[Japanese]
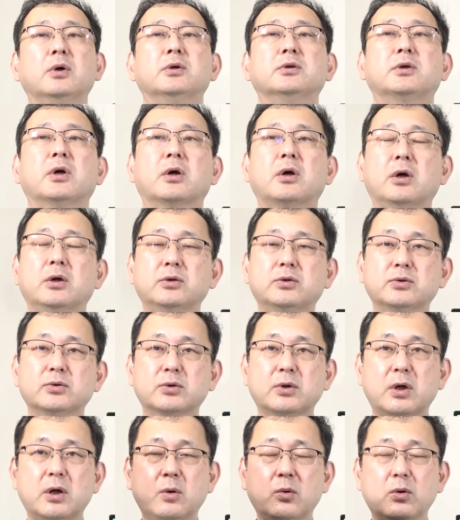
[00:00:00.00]
世界中
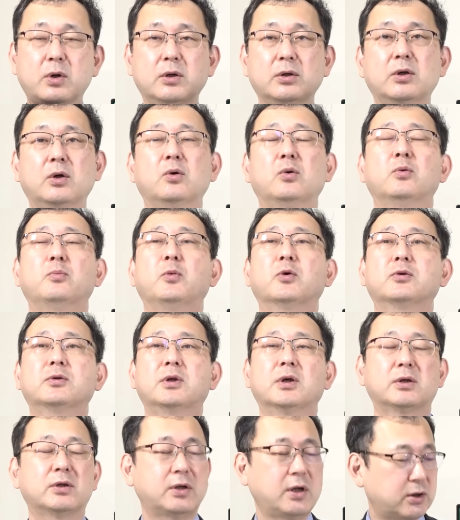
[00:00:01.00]
からお金を持っ
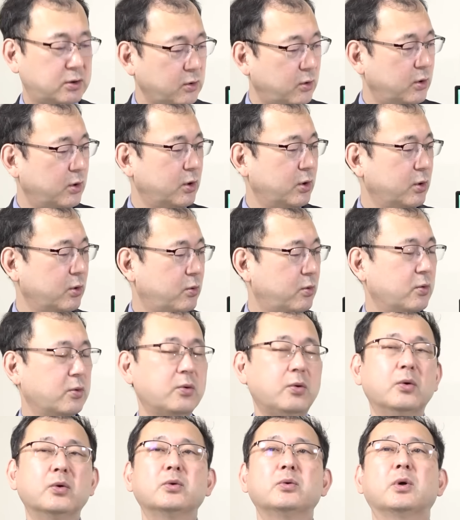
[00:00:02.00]
てきてと。こう、
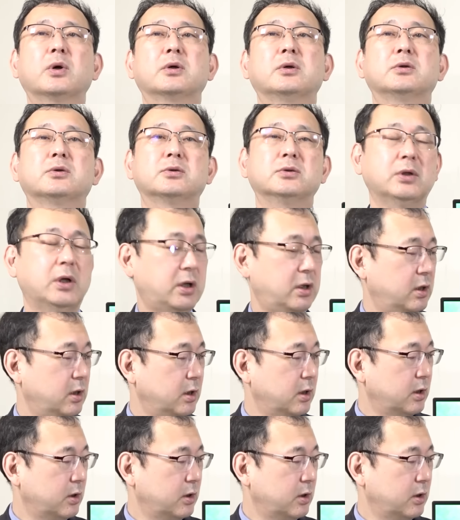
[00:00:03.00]
こういうわけですね。